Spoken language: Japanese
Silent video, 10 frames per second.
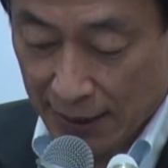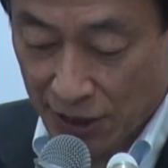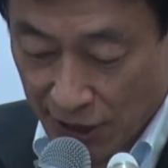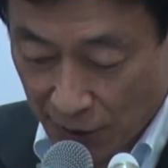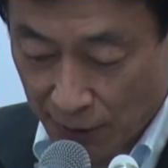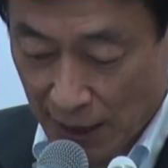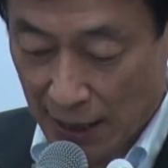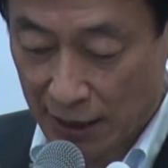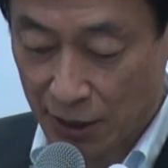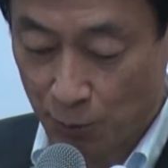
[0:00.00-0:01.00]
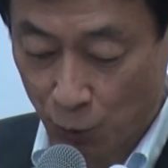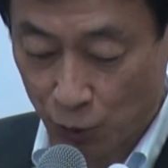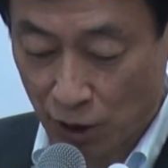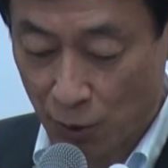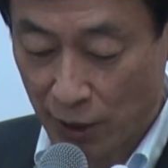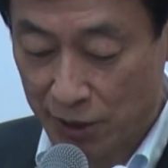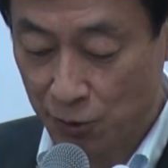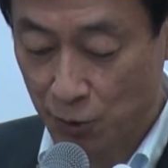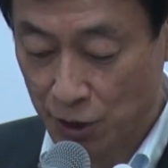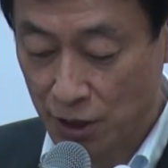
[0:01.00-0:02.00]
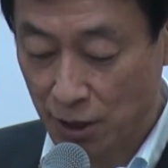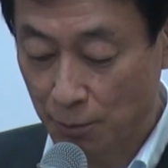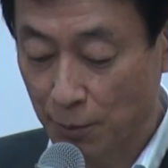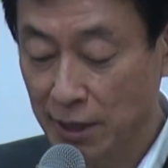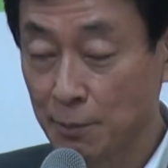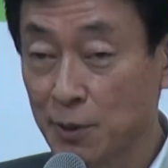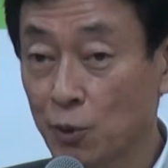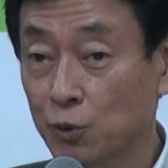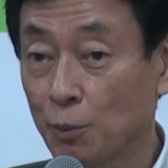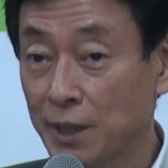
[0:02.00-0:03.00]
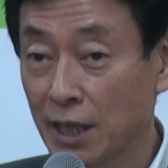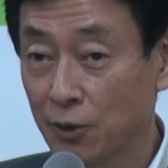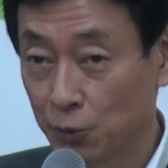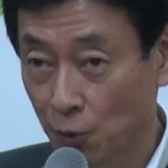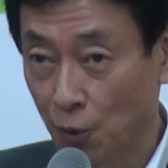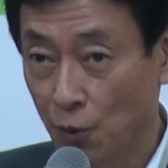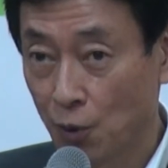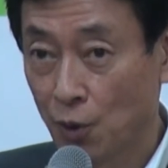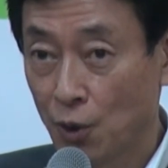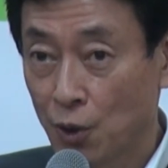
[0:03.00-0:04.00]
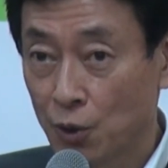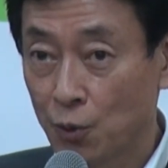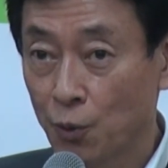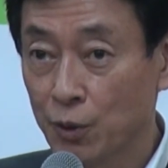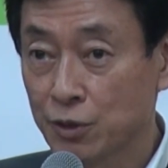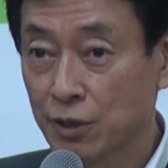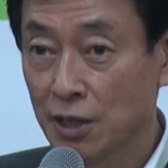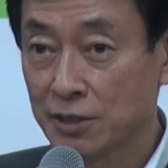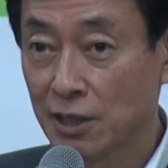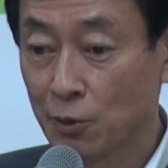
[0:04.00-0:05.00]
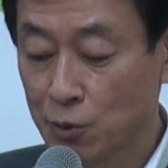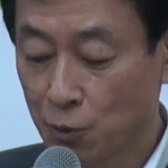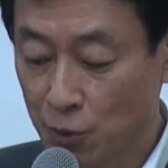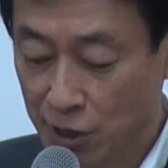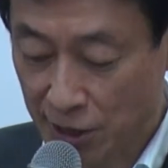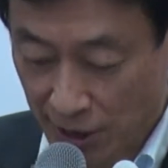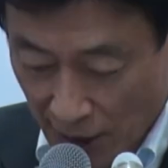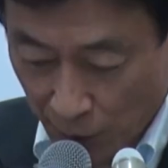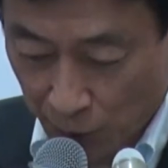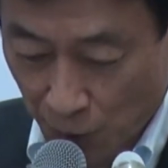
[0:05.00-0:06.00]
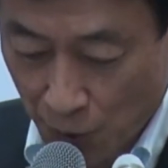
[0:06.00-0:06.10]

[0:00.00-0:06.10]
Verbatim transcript: デジタル化、リモート化を活用し、学びを止めないこと、教育格差を生じさせないこ